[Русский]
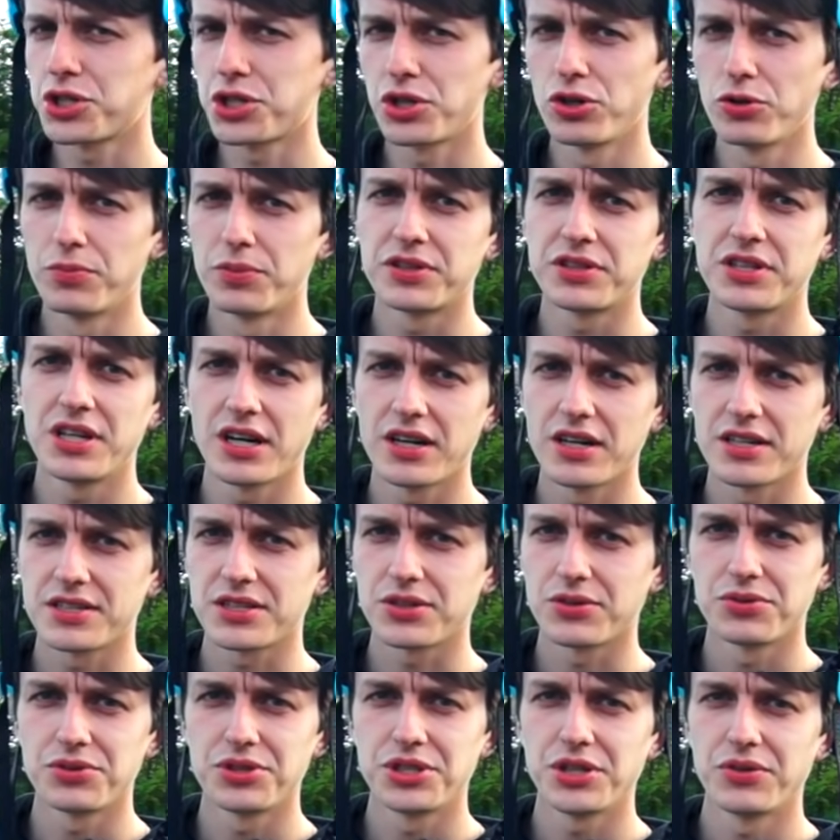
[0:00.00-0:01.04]
очень любит
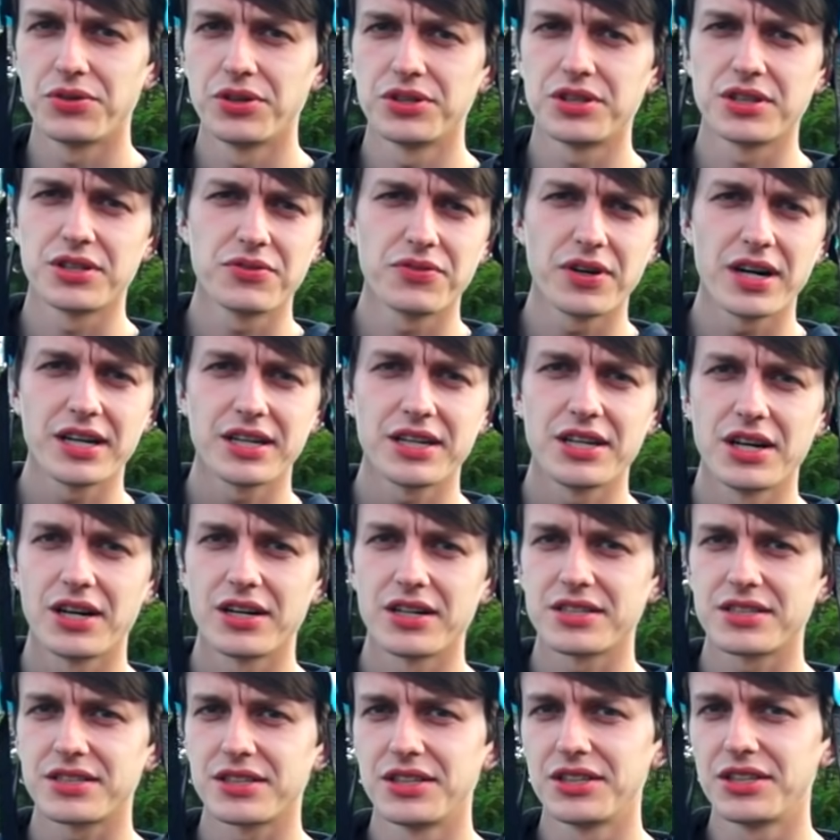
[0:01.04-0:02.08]
киклисы, он делает и два
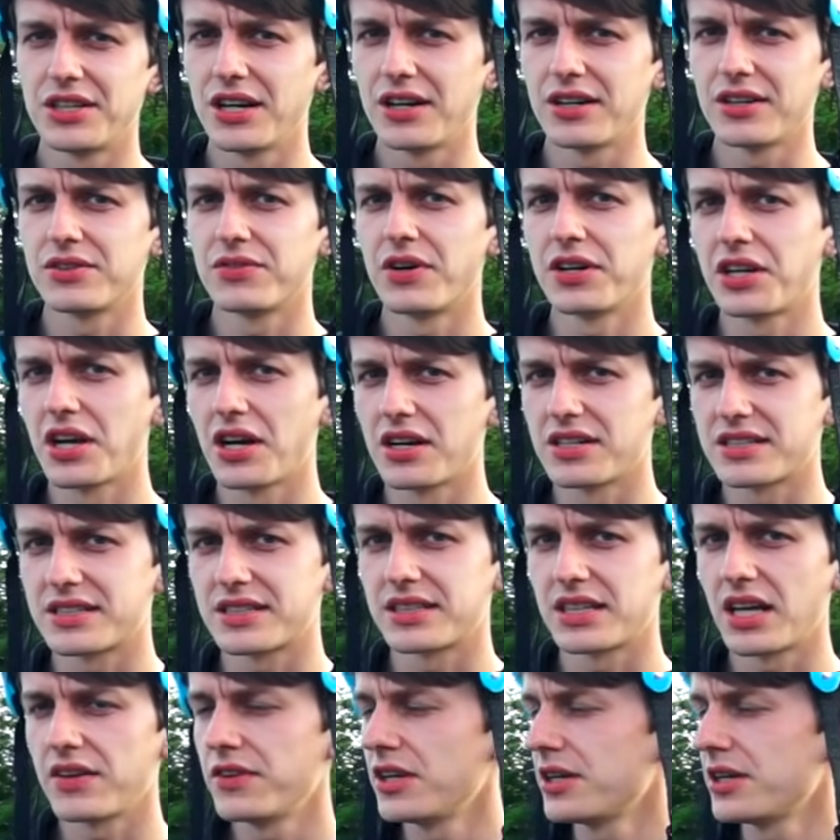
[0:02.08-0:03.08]
киклиса, и кикли, два киклиса на